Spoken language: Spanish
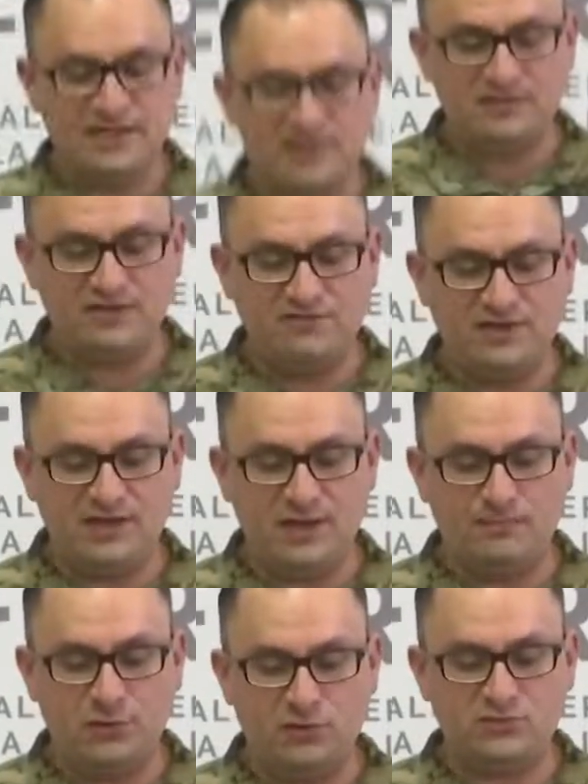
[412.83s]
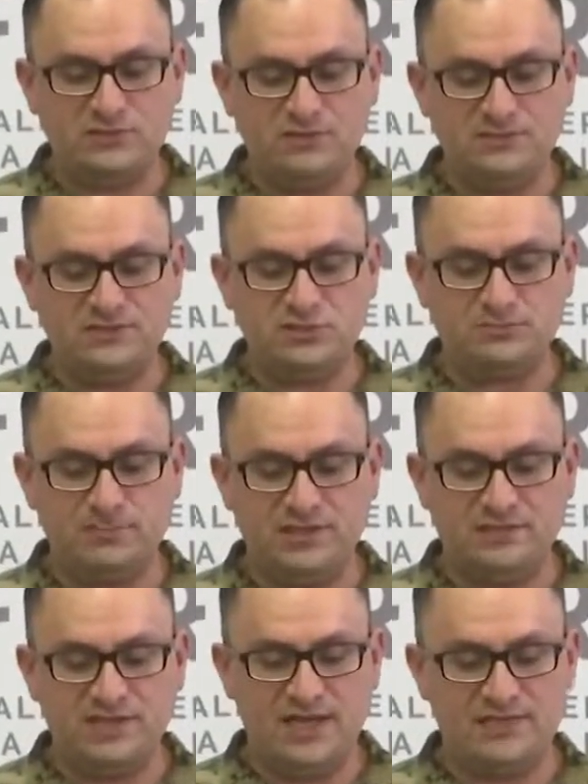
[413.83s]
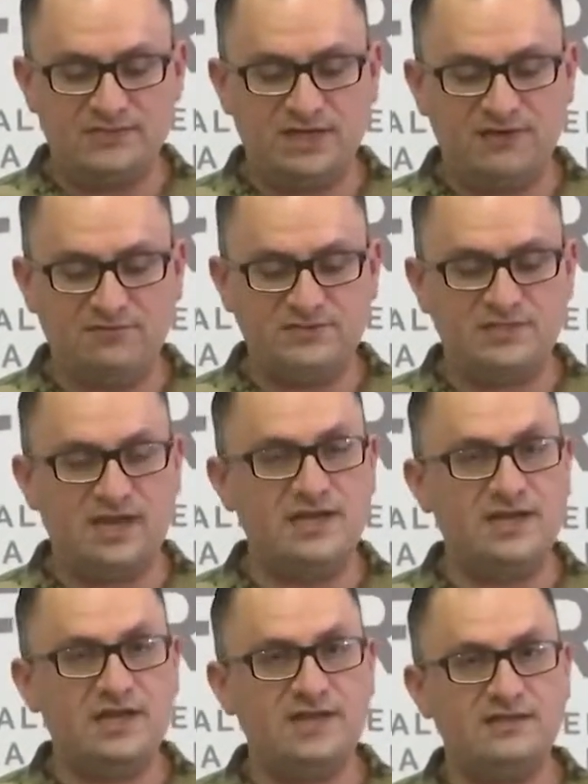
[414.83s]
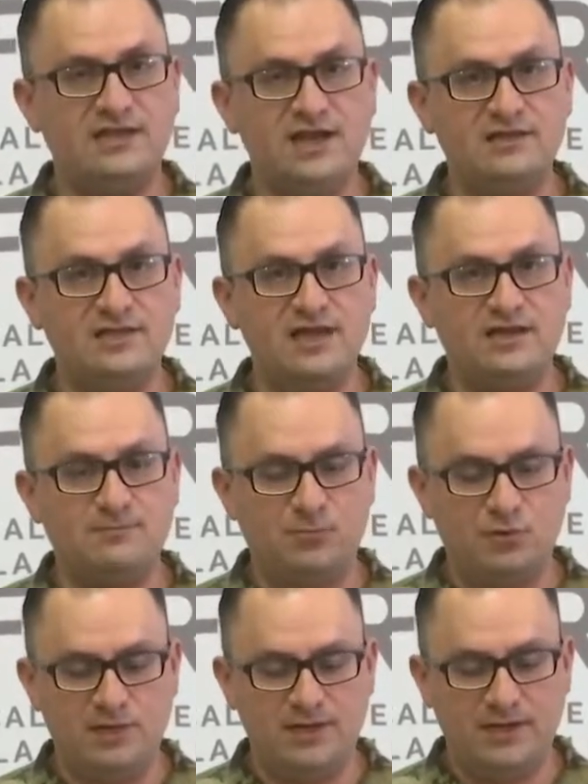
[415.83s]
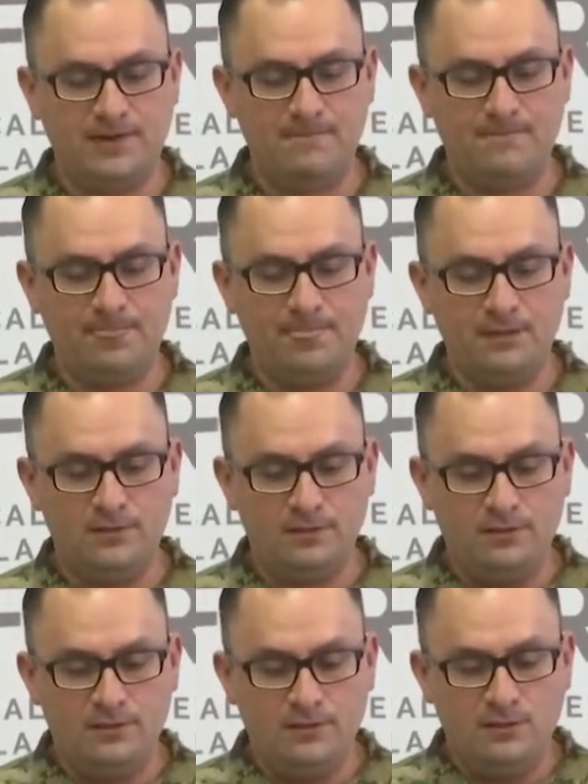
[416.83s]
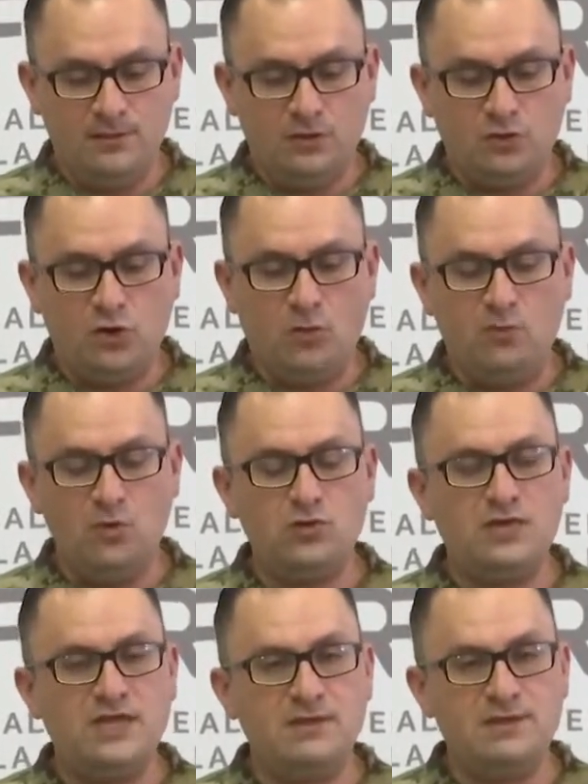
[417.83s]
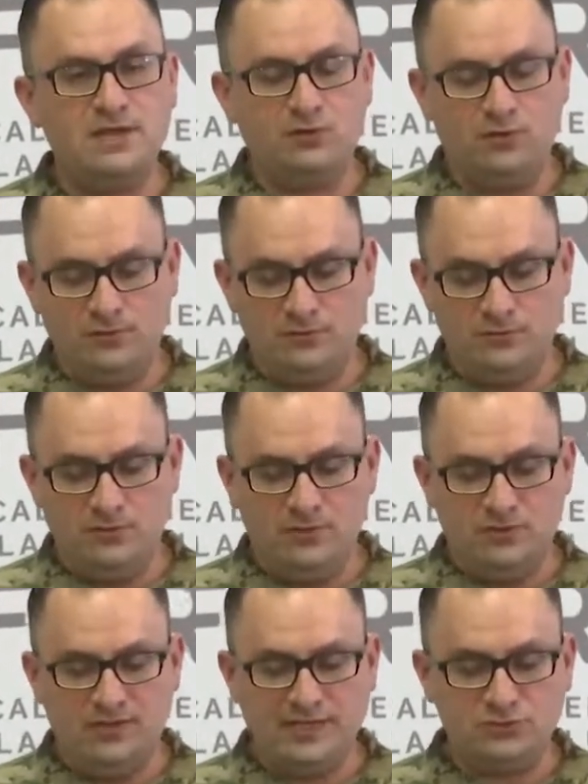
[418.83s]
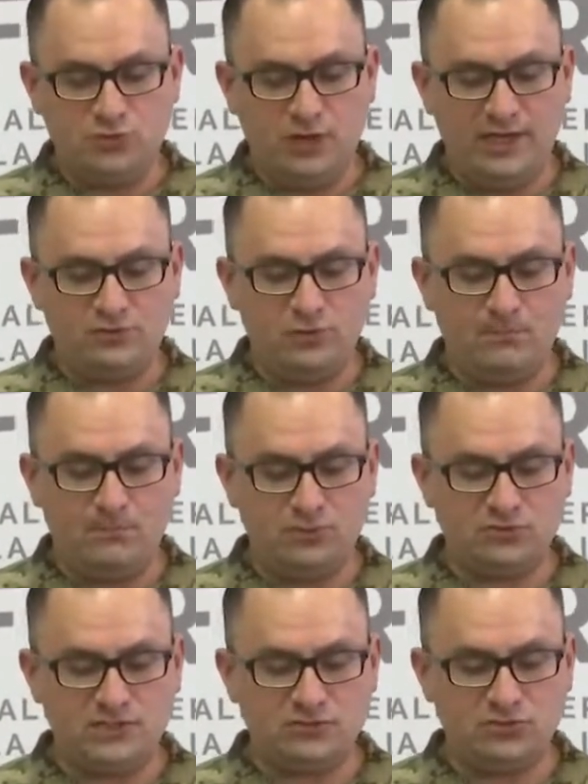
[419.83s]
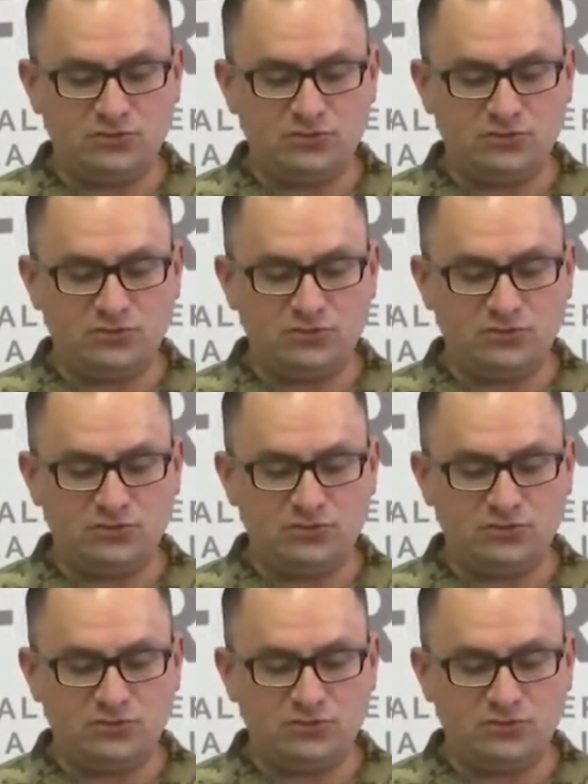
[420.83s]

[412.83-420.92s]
identificada por los servicios periciales de la Fiscalía General de la República como un químico que sujeto a un proceso